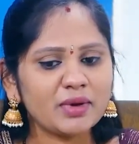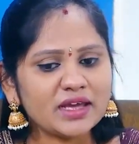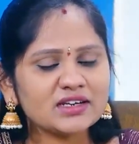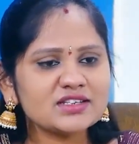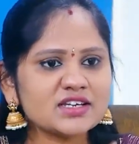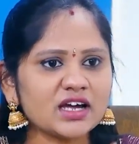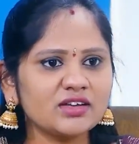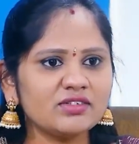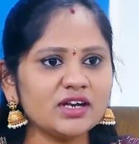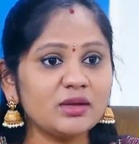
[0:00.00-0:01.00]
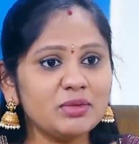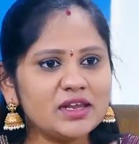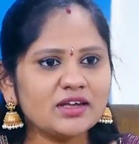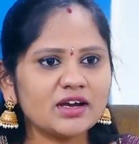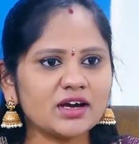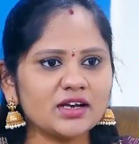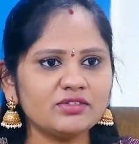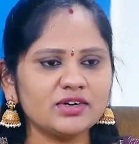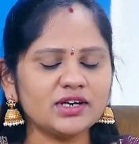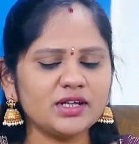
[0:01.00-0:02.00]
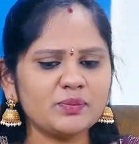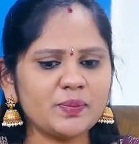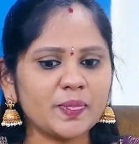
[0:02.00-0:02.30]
పేరెంట్స్ కానివ్వండి మీడియా కానివ్వండి